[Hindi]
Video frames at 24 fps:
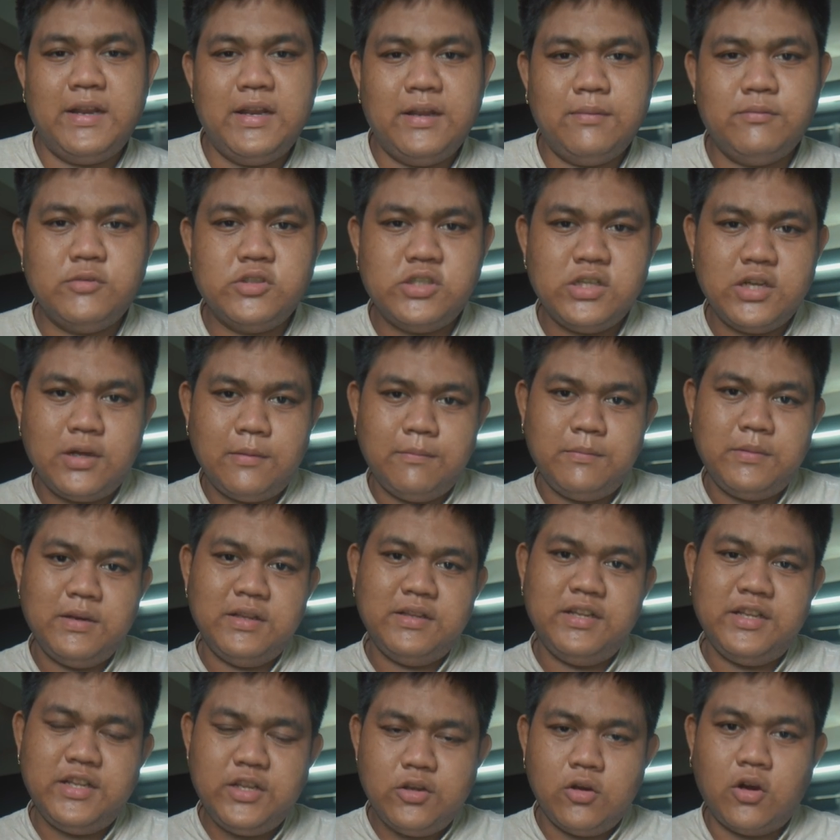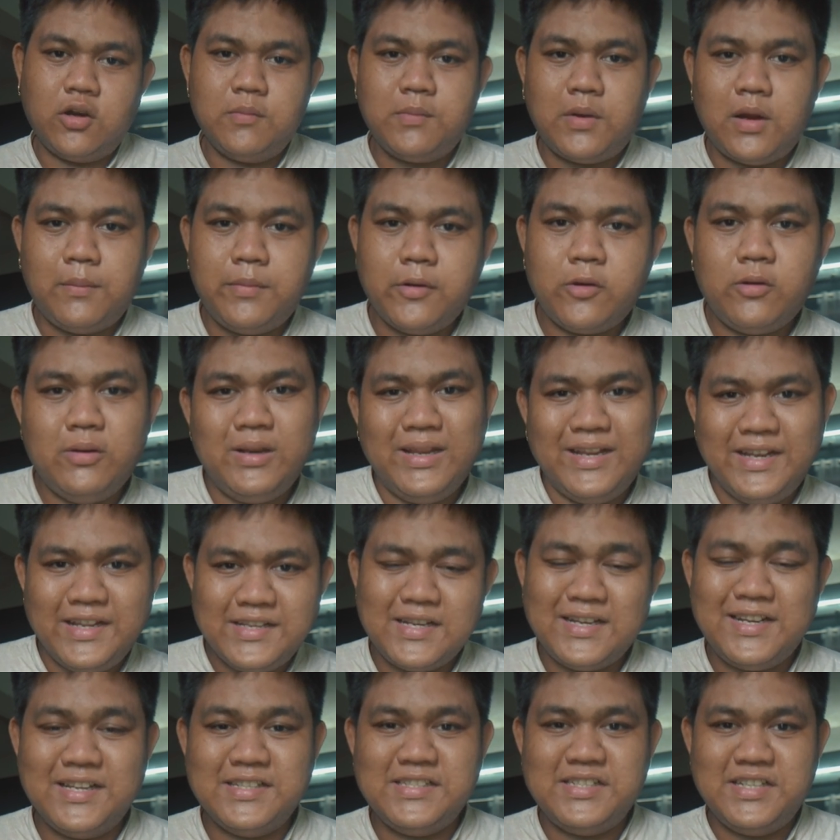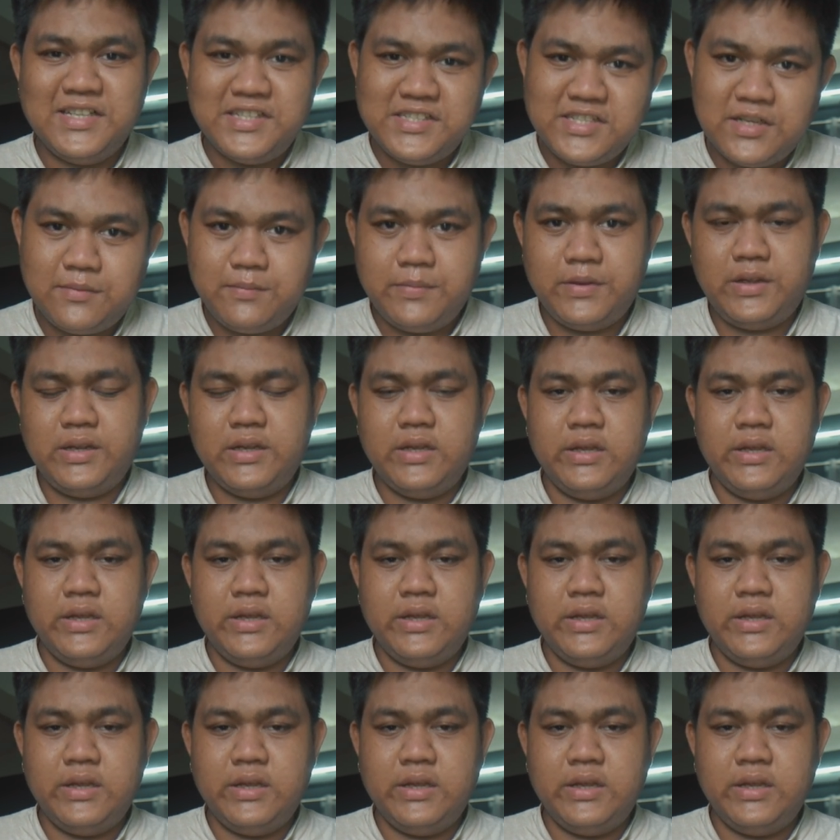पहले मुझे अपने दीदी और पापा को लेने जाना है स्टेशन पे